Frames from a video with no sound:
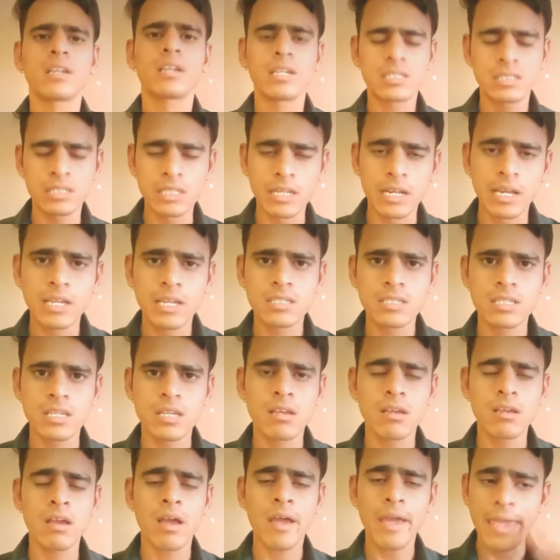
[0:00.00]
किस तरीके
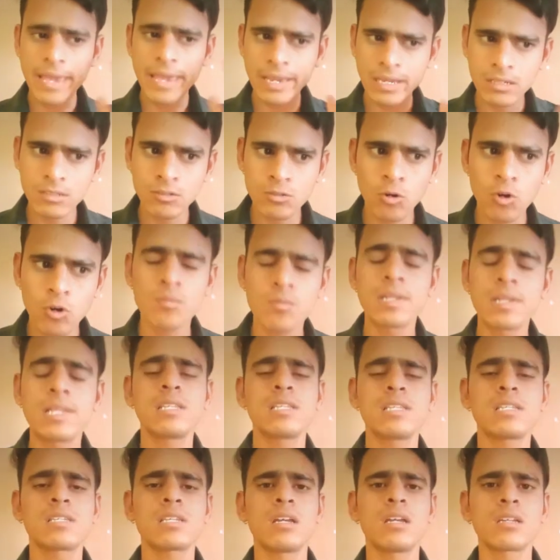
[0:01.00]
से एक नॉर्मल
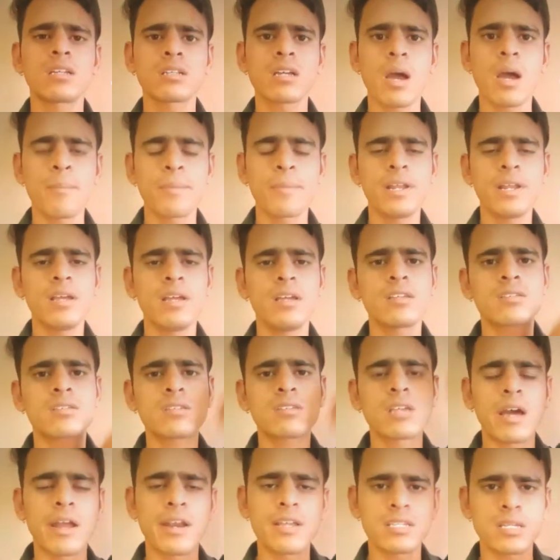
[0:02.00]
इंसान अपने
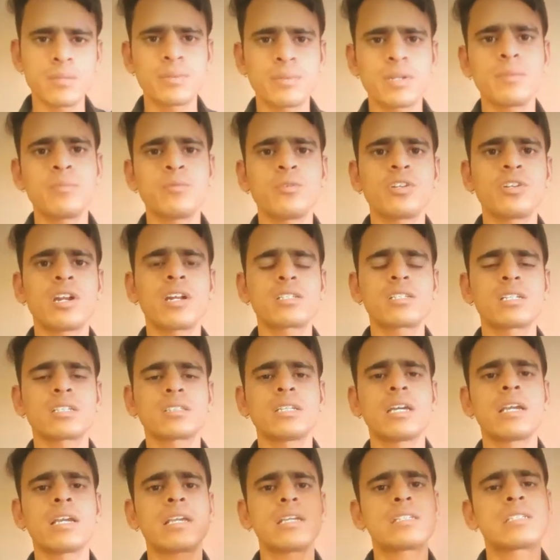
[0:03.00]
सारे सपने पूरे कर
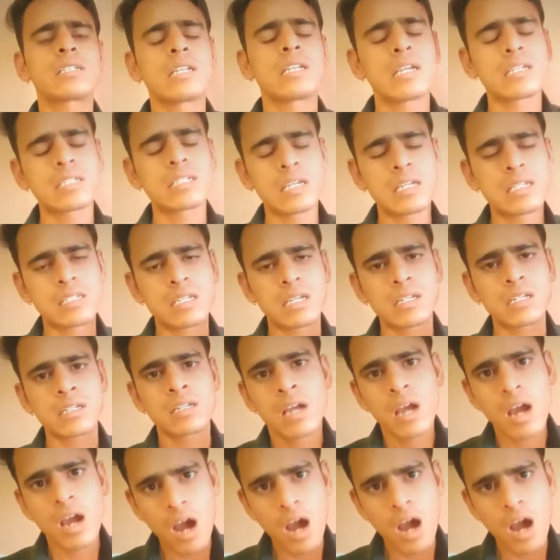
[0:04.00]
सकता है किस तरीके से इंसान